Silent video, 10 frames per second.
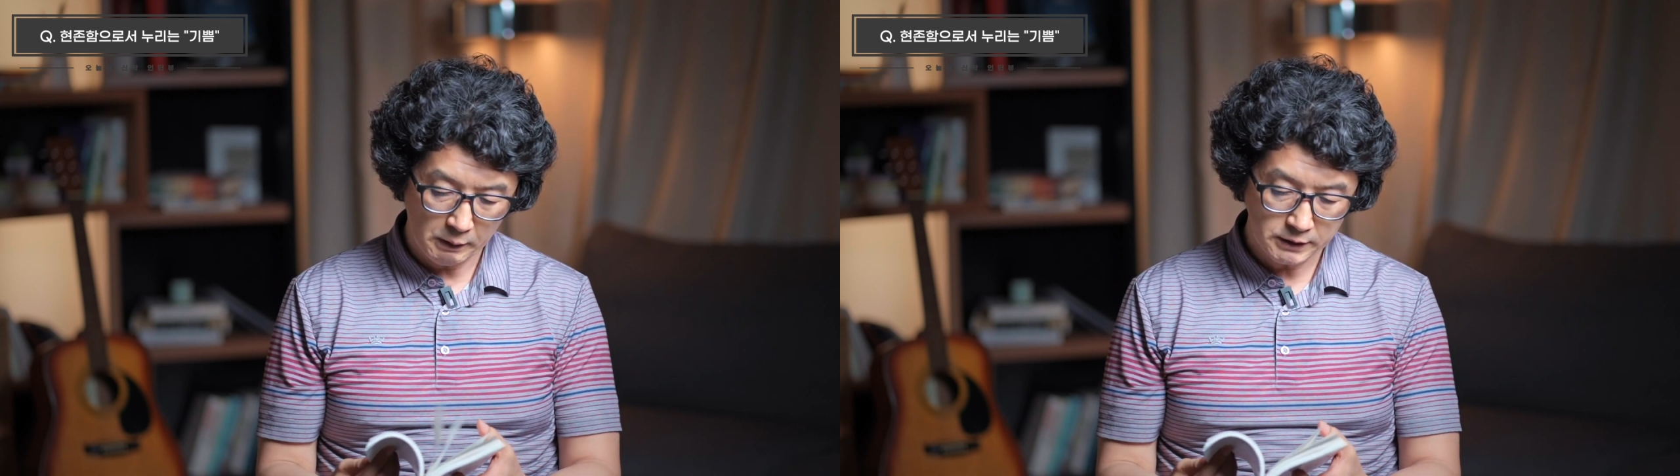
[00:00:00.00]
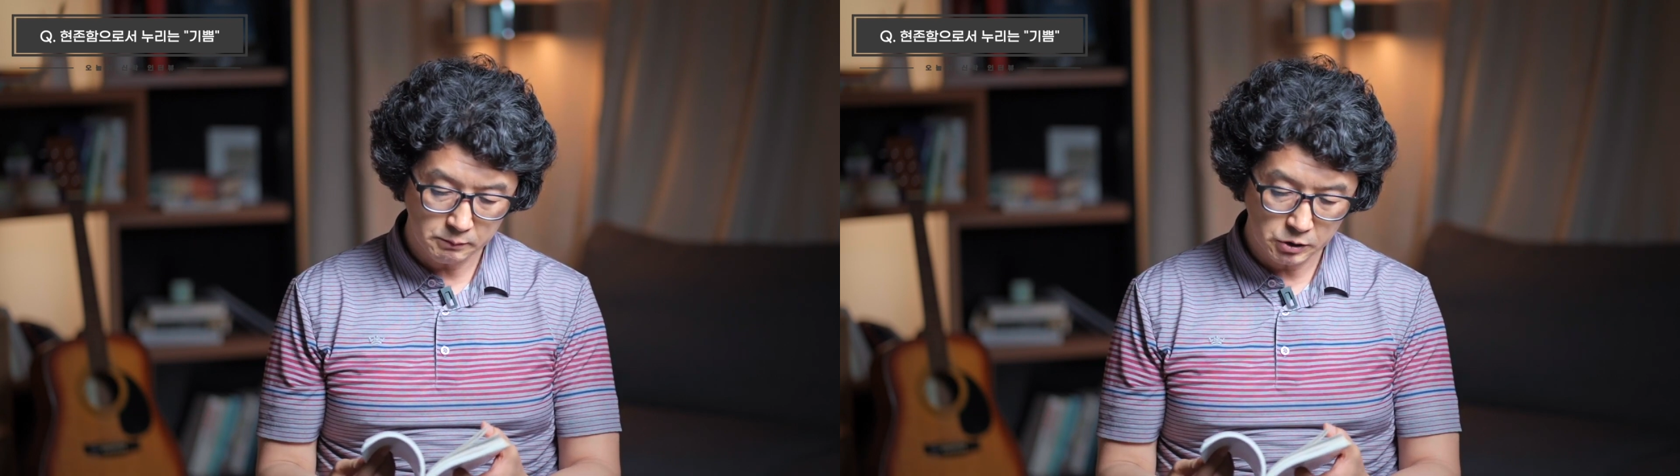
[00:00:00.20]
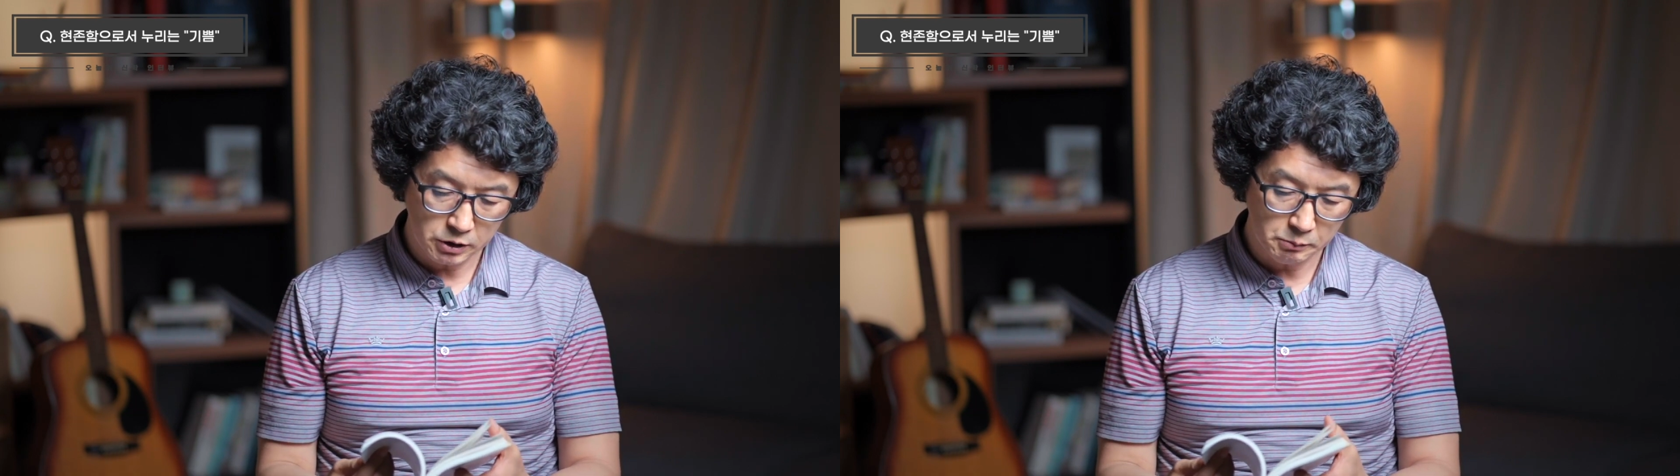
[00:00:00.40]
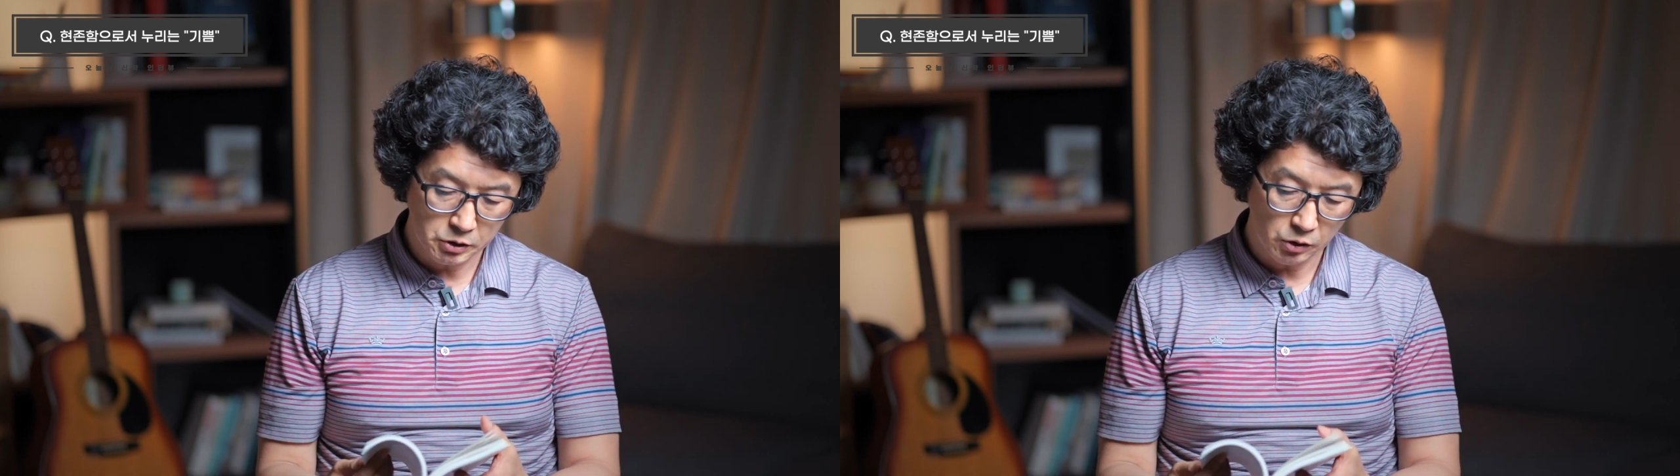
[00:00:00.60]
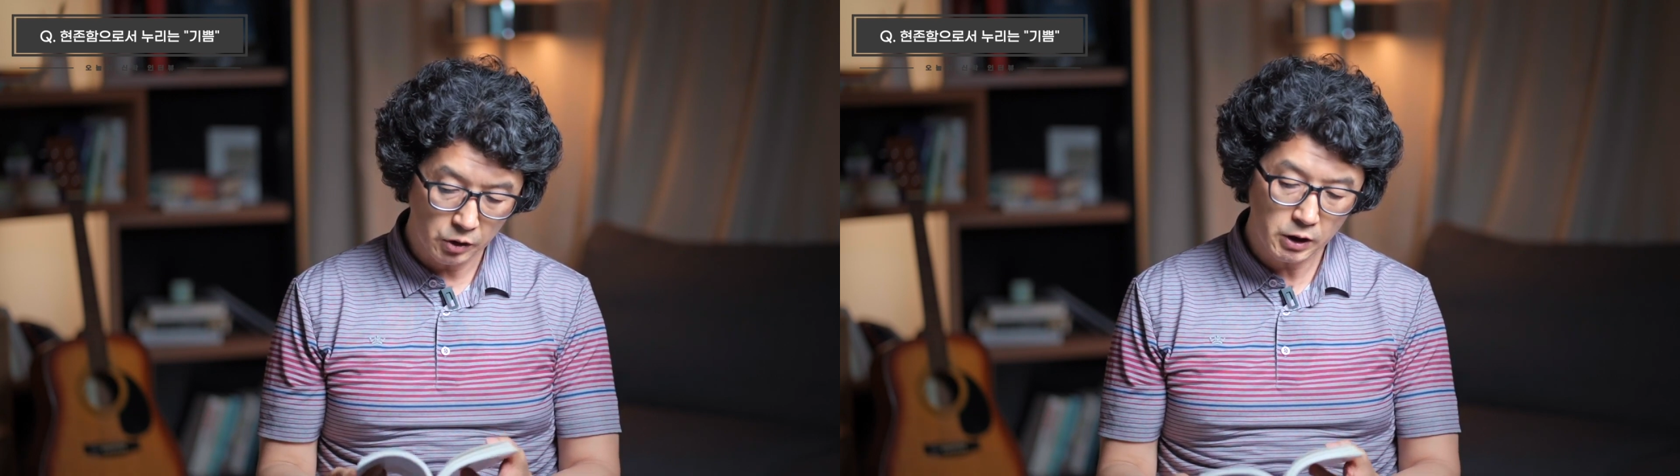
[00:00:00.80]
말씀을
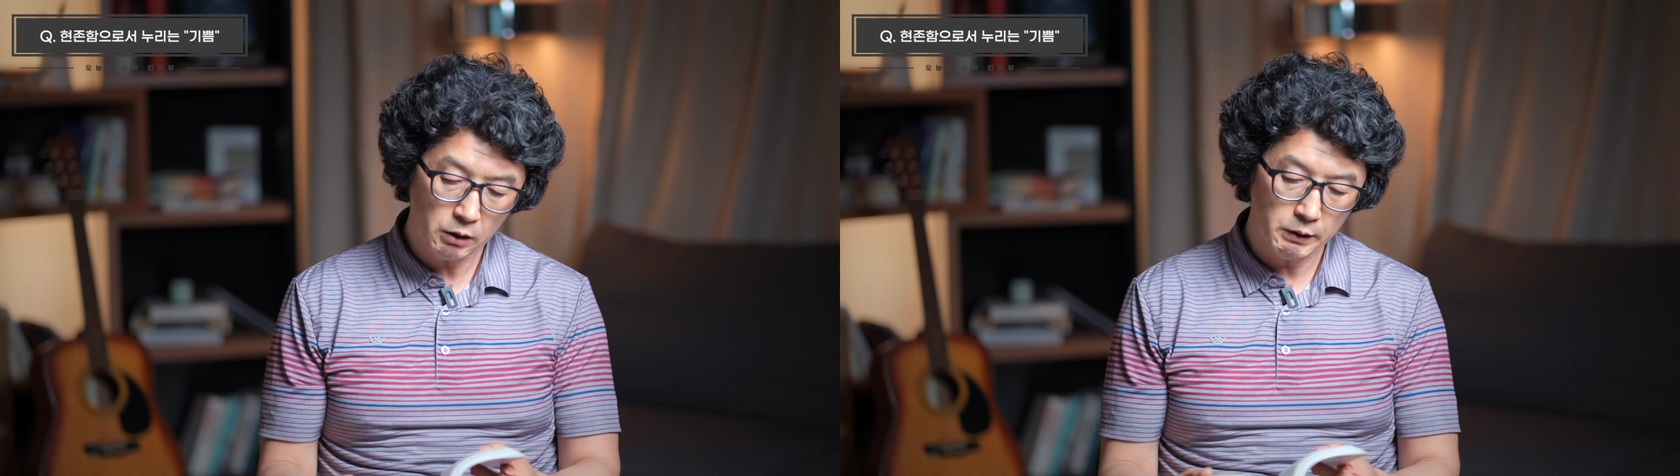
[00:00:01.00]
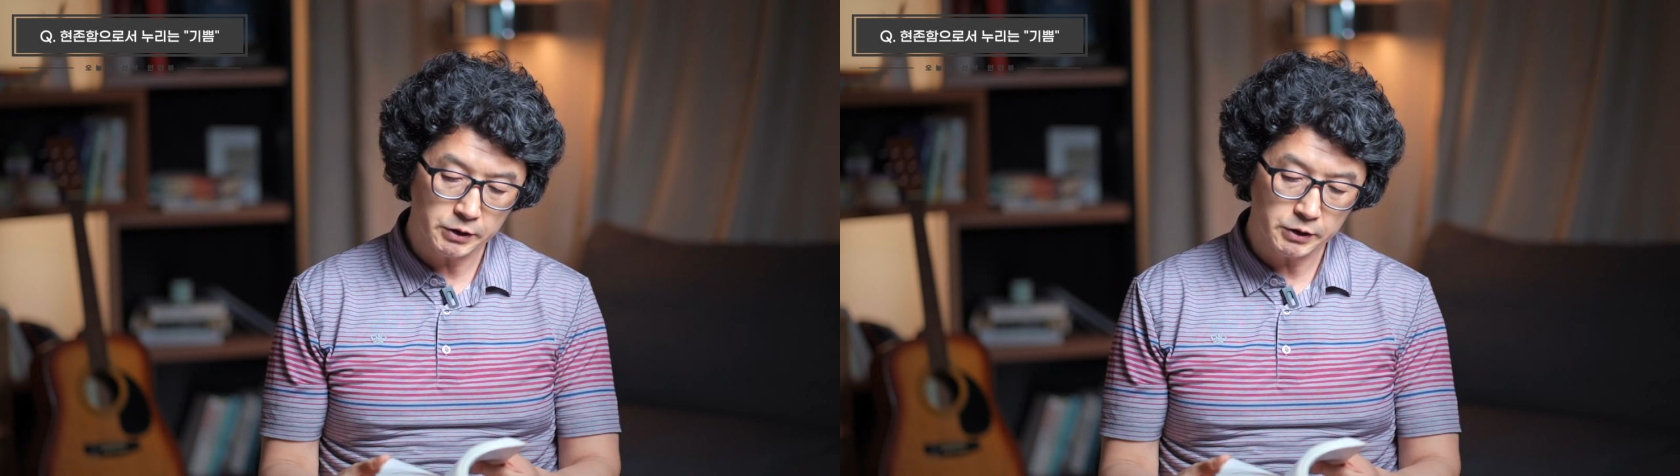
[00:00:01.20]
드리면요. 이렇게 나와